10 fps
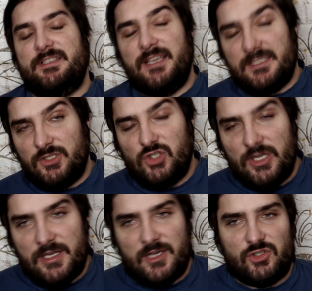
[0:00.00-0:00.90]
здесь
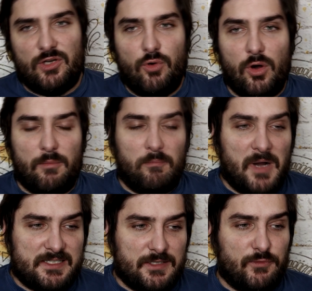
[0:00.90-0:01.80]
Джики, Жиго,
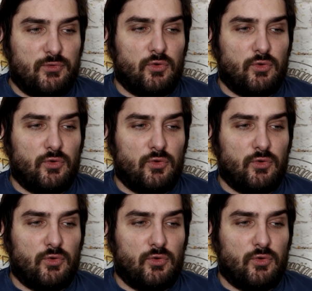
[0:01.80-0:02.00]
Маслов.